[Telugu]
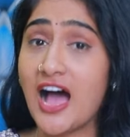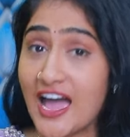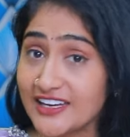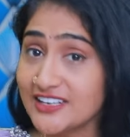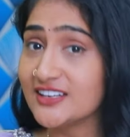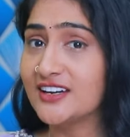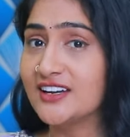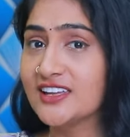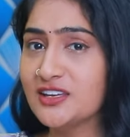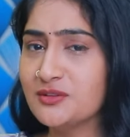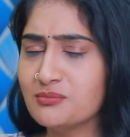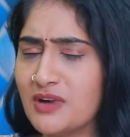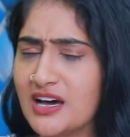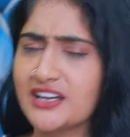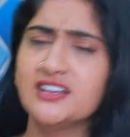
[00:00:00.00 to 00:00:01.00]
ఆయన అడిగి
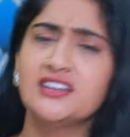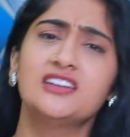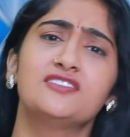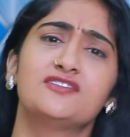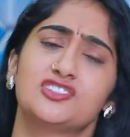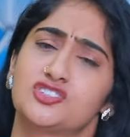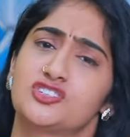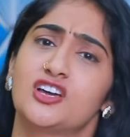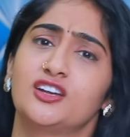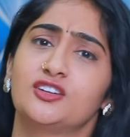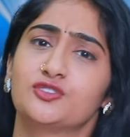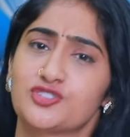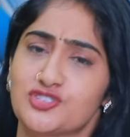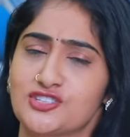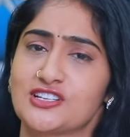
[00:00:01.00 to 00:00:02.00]
మరిన్ని విషయాల
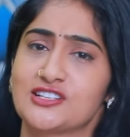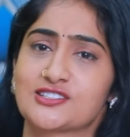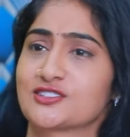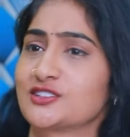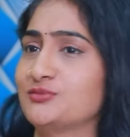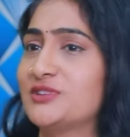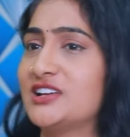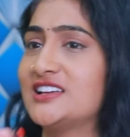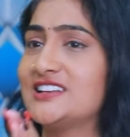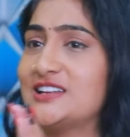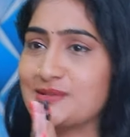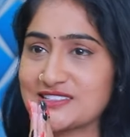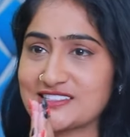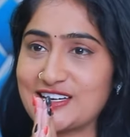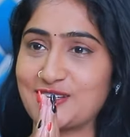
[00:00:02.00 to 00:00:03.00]
గురించి తెలుసుకుందాం
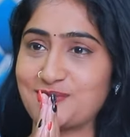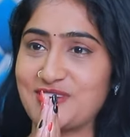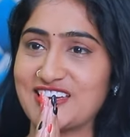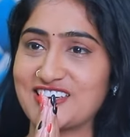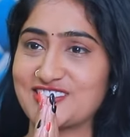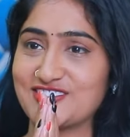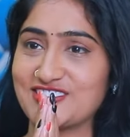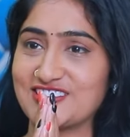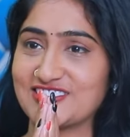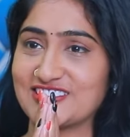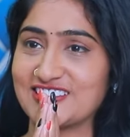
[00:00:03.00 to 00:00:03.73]
నమస్కారం నాగేశ్వరరావు